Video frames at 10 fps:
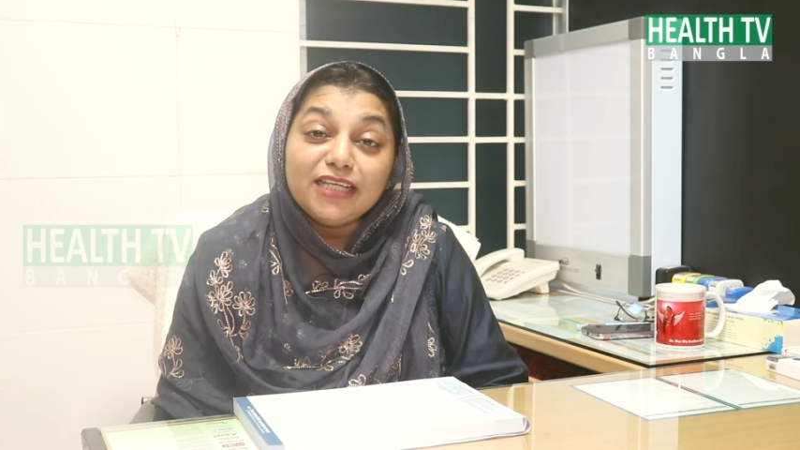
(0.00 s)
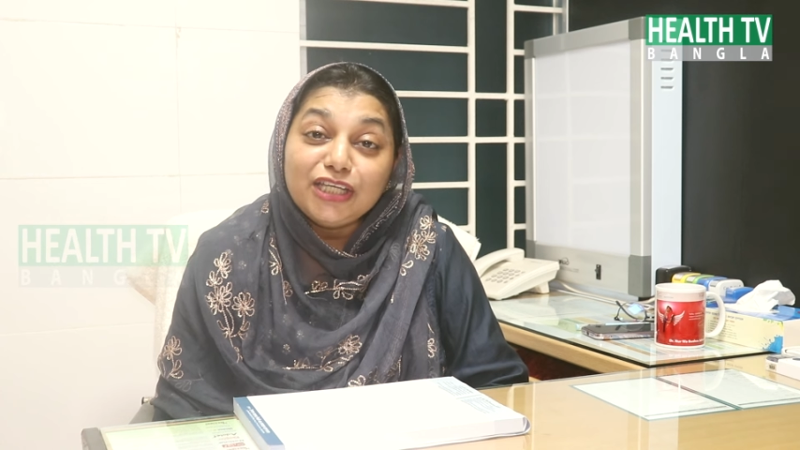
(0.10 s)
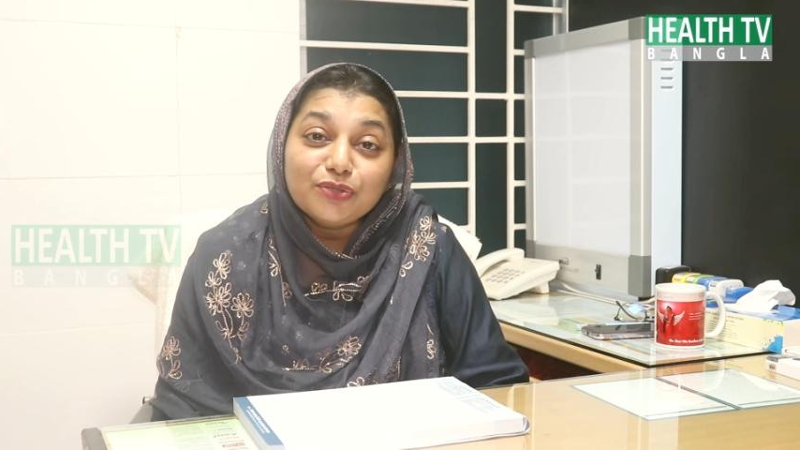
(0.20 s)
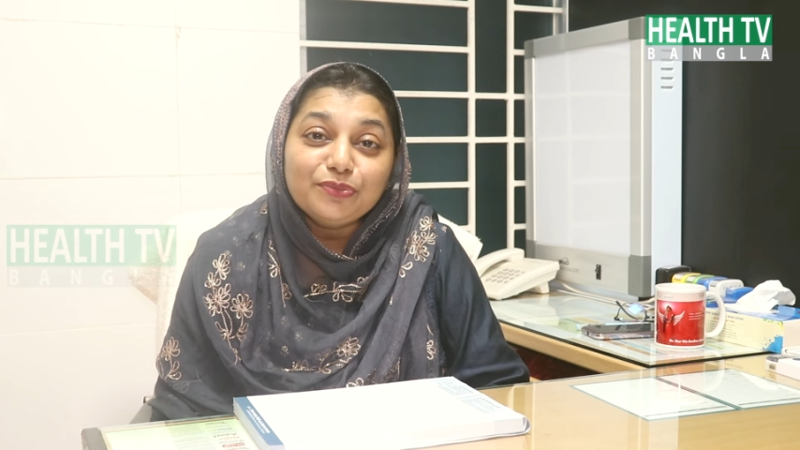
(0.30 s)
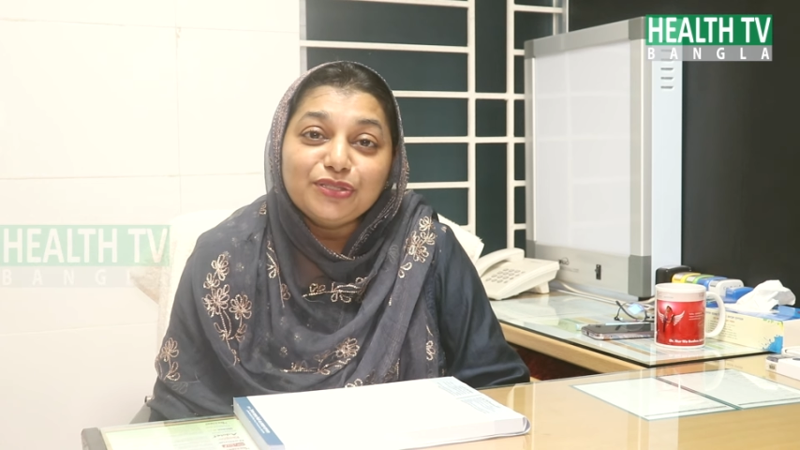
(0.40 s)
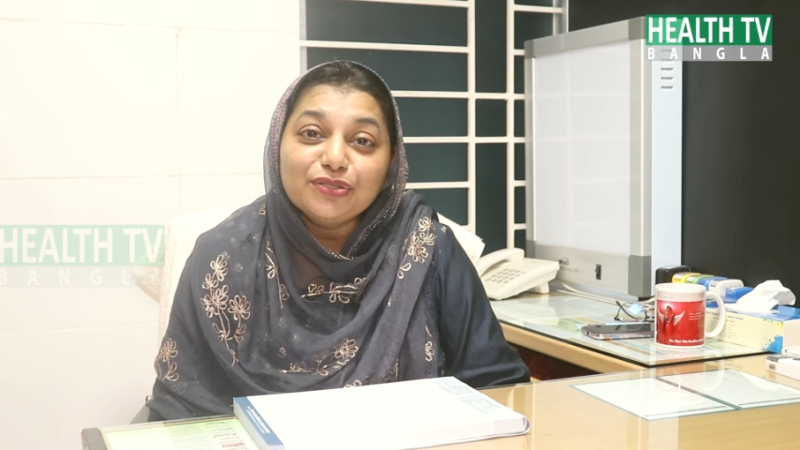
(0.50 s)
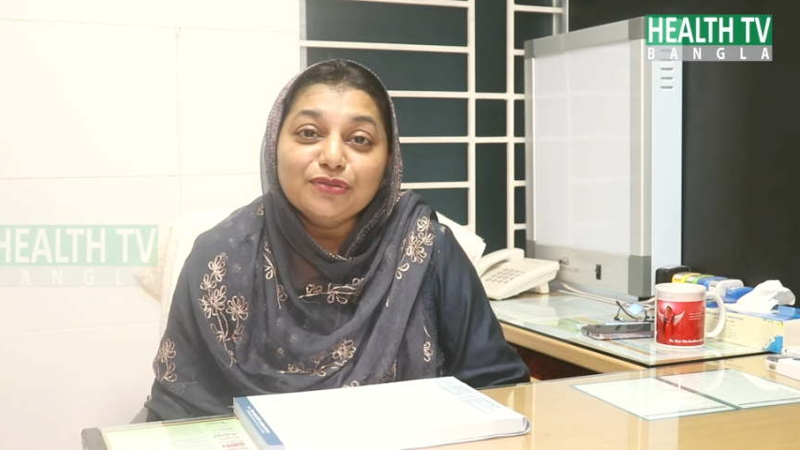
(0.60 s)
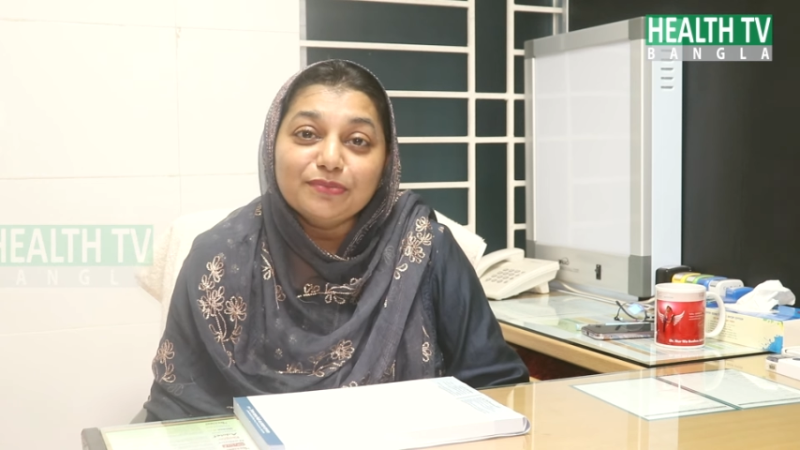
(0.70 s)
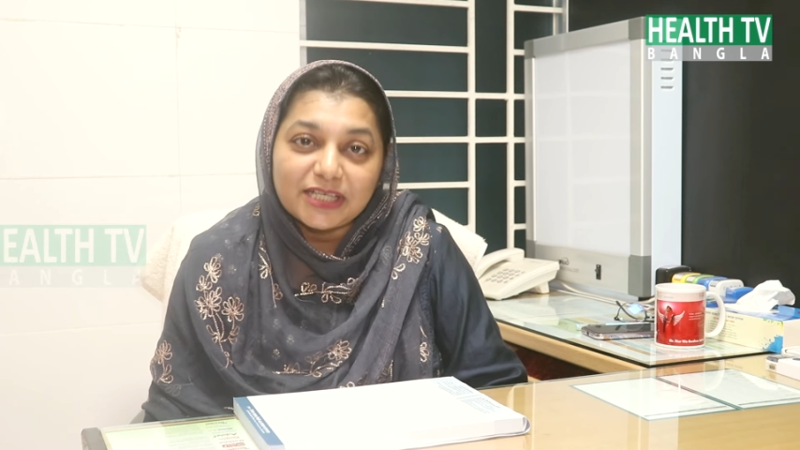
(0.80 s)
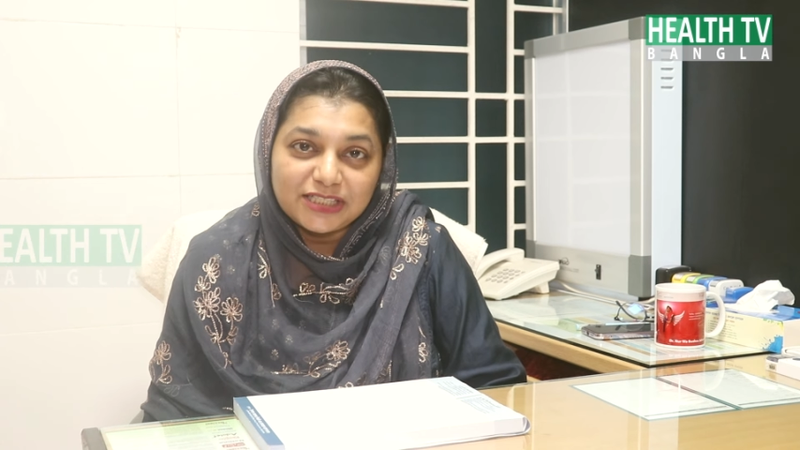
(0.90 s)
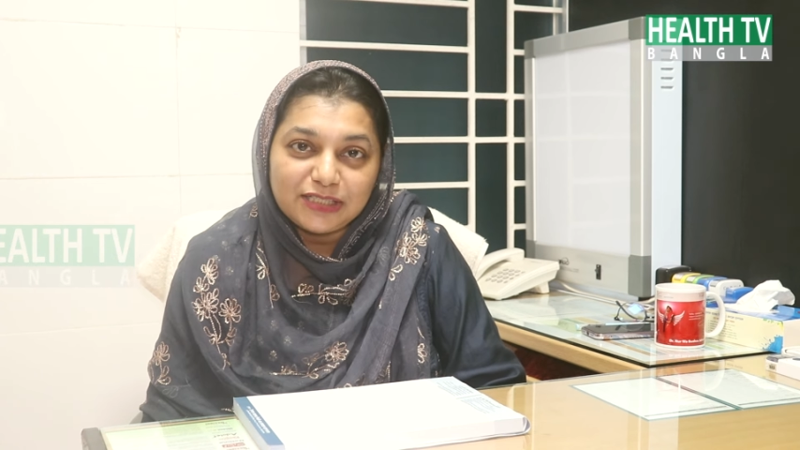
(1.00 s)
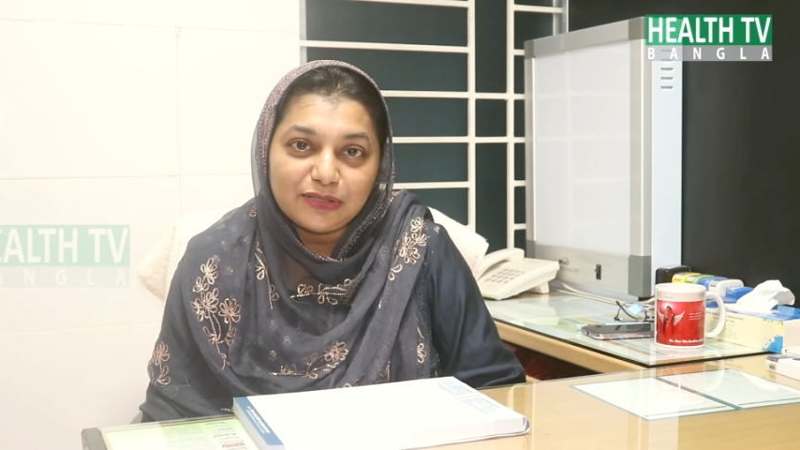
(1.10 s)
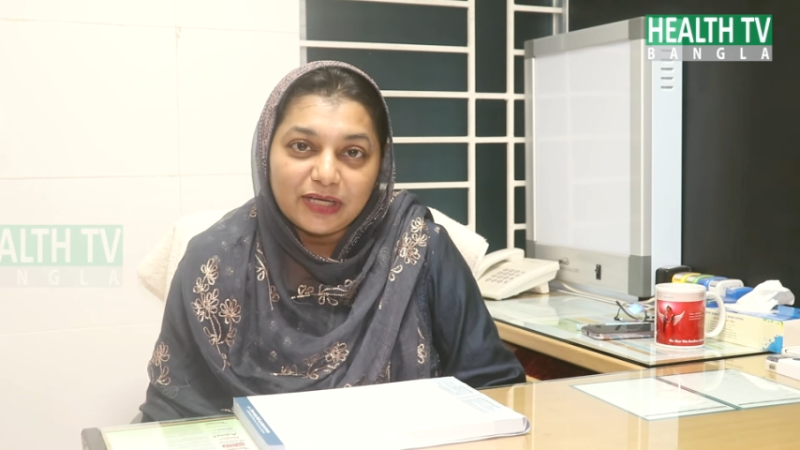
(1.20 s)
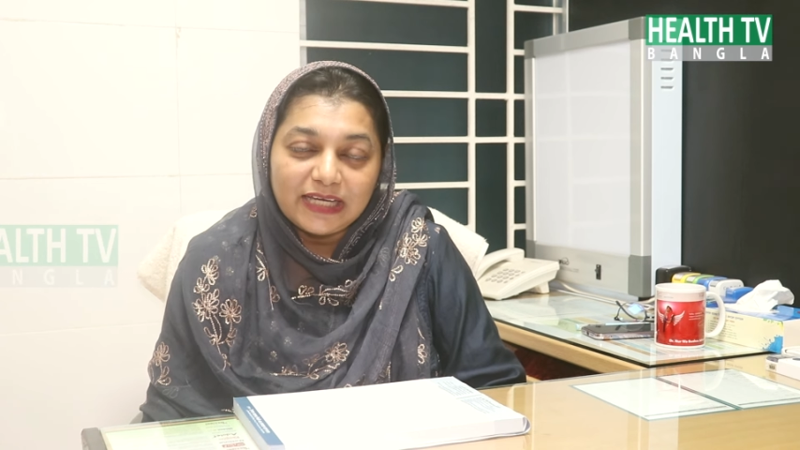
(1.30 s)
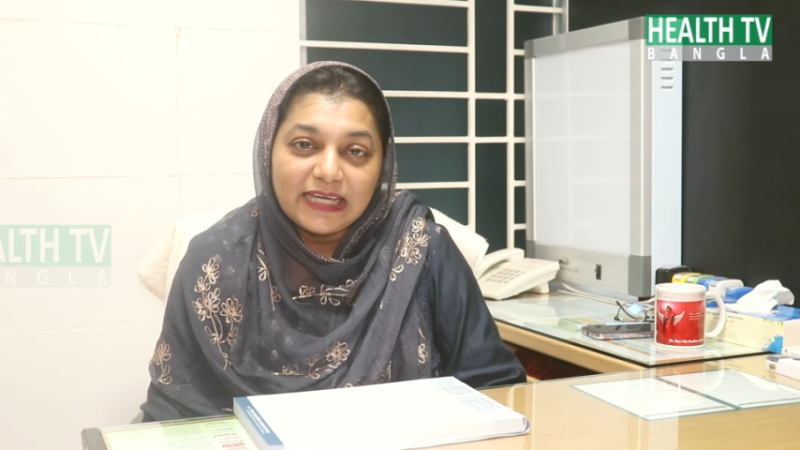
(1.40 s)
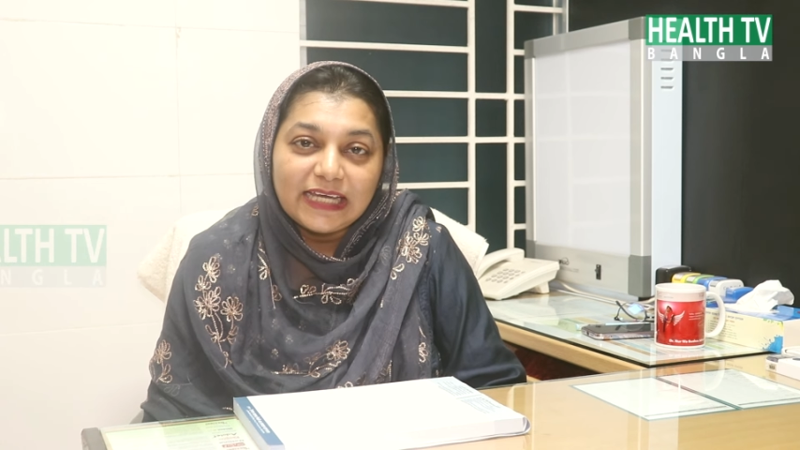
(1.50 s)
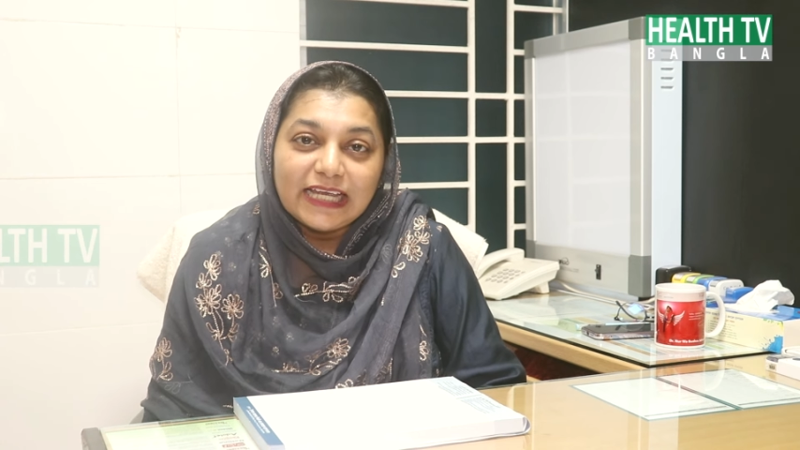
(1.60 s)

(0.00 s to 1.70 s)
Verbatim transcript: নিয়মিত মাসিক হয়